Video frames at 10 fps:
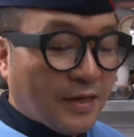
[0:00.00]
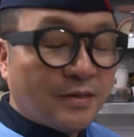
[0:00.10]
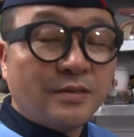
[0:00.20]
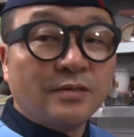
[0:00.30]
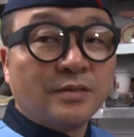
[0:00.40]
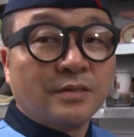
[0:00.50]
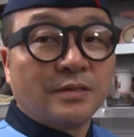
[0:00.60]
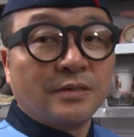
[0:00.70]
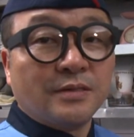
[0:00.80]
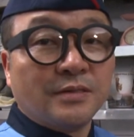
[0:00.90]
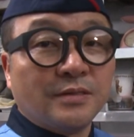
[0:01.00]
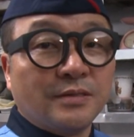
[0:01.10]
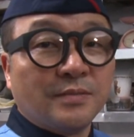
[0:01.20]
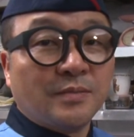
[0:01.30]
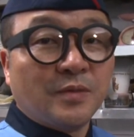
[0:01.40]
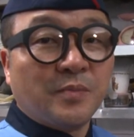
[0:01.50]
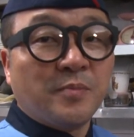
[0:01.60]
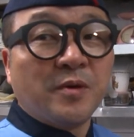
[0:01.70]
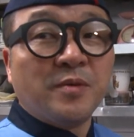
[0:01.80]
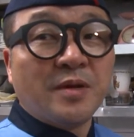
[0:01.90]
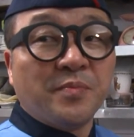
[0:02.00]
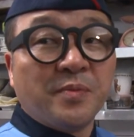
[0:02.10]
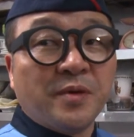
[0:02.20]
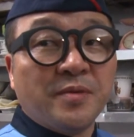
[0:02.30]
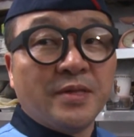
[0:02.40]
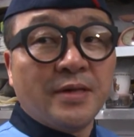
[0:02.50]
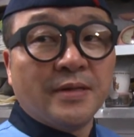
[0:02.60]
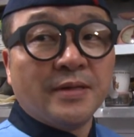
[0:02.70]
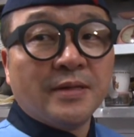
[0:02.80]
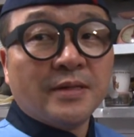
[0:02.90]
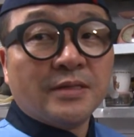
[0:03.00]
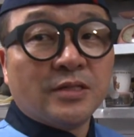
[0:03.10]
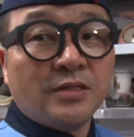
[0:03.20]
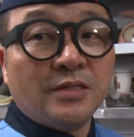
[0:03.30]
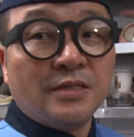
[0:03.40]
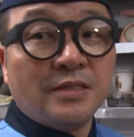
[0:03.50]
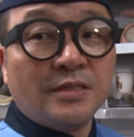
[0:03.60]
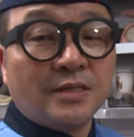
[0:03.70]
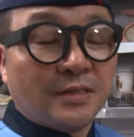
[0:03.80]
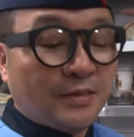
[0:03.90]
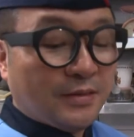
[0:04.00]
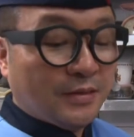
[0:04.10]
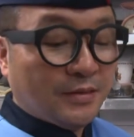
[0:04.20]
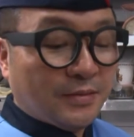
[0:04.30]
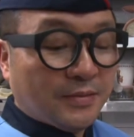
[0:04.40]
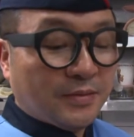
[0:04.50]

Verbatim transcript: 아 이건 그 뭐 비법이란 비법인데 저희 그